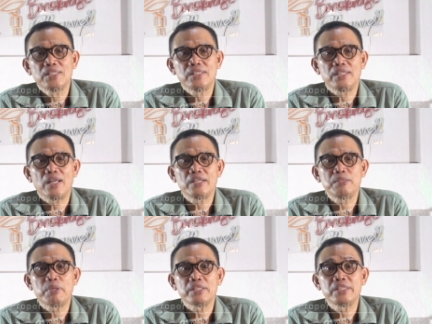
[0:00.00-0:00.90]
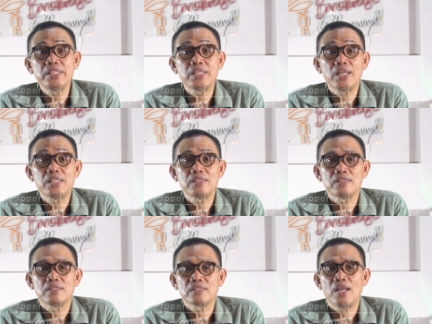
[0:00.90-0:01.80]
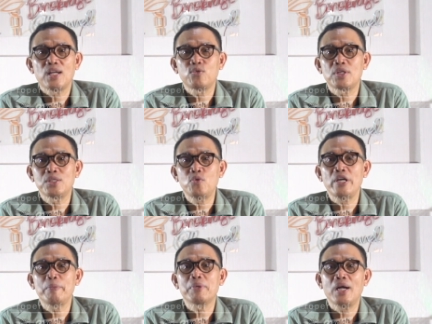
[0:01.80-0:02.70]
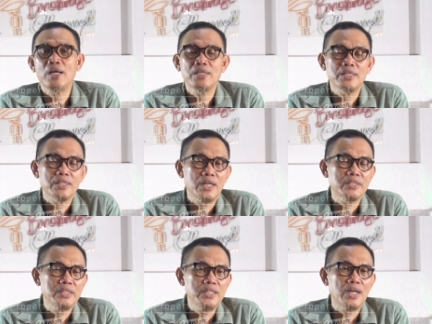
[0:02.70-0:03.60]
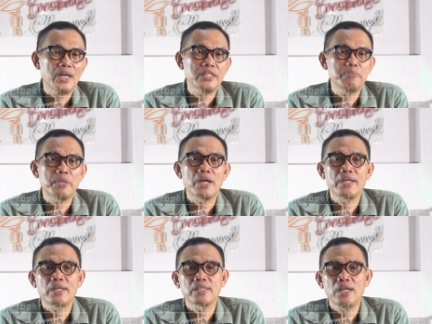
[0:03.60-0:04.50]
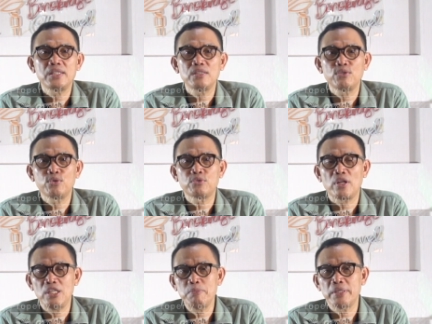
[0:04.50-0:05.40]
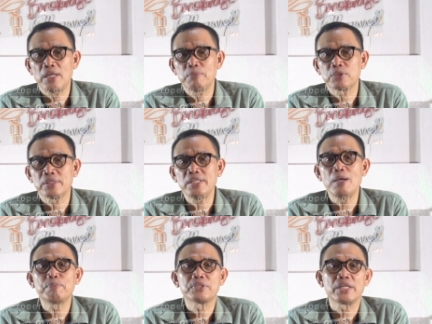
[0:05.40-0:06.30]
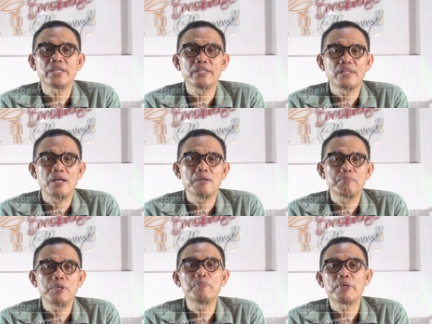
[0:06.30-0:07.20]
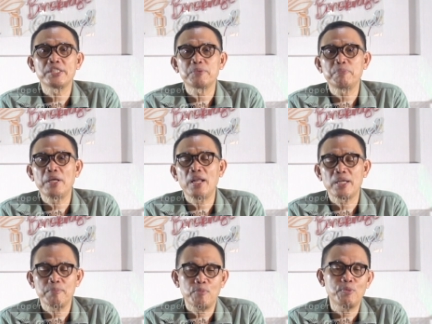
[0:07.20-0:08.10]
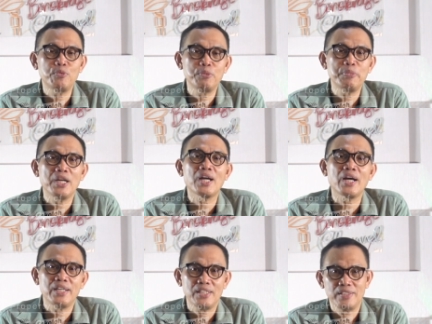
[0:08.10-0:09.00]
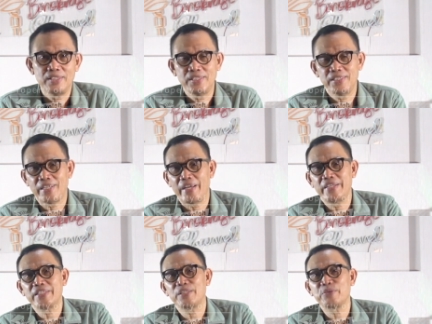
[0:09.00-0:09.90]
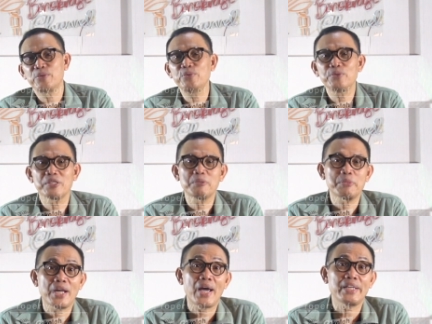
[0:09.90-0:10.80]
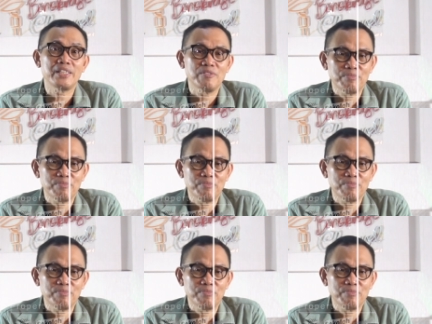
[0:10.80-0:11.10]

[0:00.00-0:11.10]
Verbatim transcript: sehingga diberhentikan selaku ketua MK dan tidak lagi diperkenankan untuk terlibat dalam setiap sengketa pilpres, pileg maupun pilkada. Nah, ini tentu menarik.